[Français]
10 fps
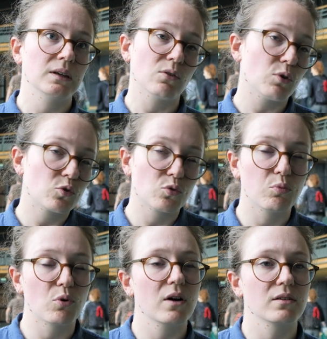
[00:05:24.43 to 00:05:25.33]
et avoir du
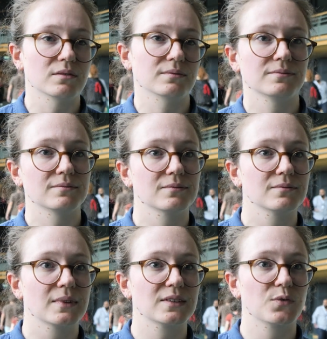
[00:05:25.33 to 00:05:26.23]
bois
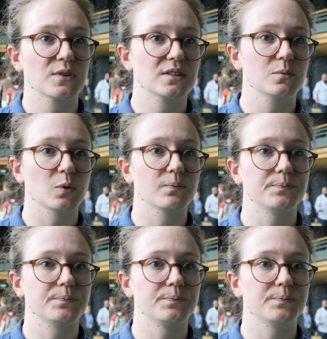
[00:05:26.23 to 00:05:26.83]
assez facilement.